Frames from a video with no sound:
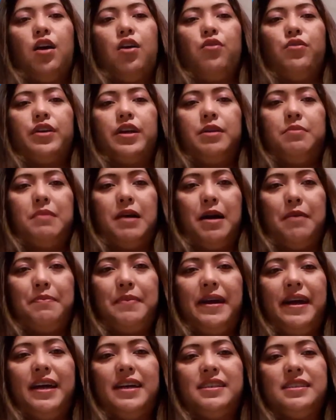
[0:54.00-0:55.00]
Okay, mga
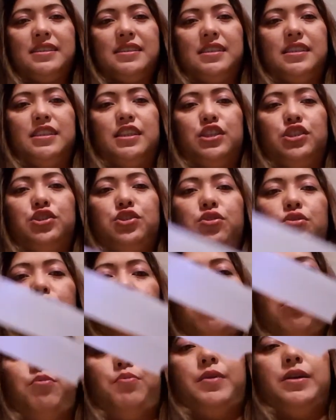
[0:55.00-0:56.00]
best, tignan nyo.
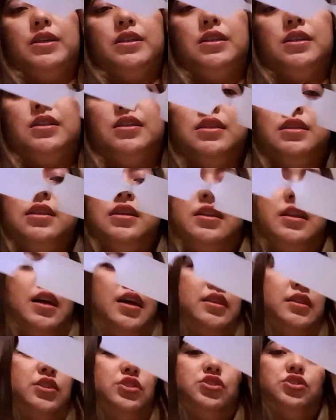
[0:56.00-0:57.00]
O, pag hinila
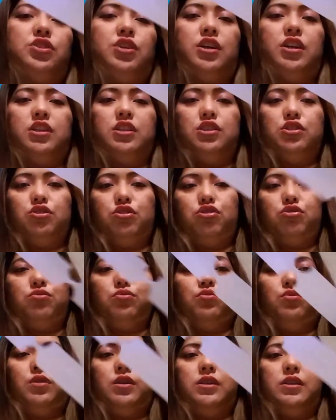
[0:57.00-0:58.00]
natin siya, ganito
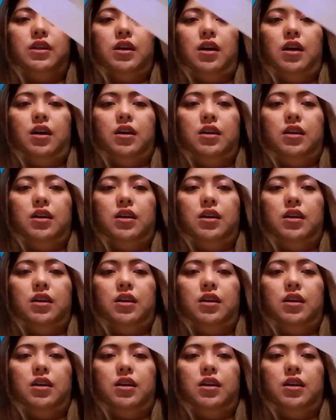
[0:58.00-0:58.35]
itsura niya.